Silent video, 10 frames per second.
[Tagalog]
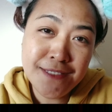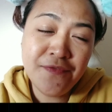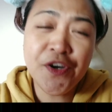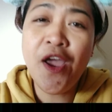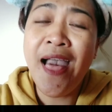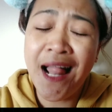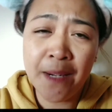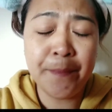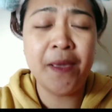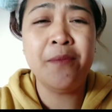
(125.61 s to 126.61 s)
for
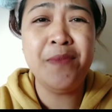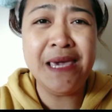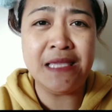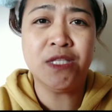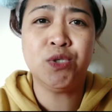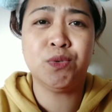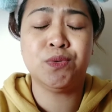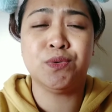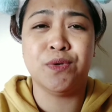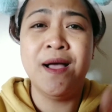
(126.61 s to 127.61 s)
helping me
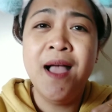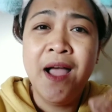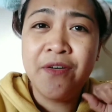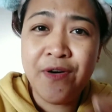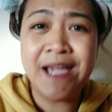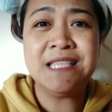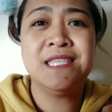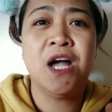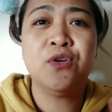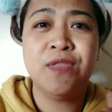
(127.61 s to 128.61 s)
to write
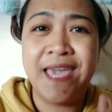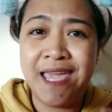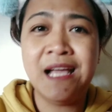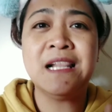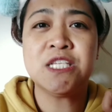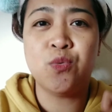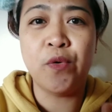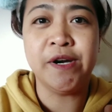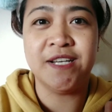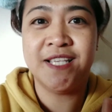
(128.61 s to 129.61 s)
down the English words.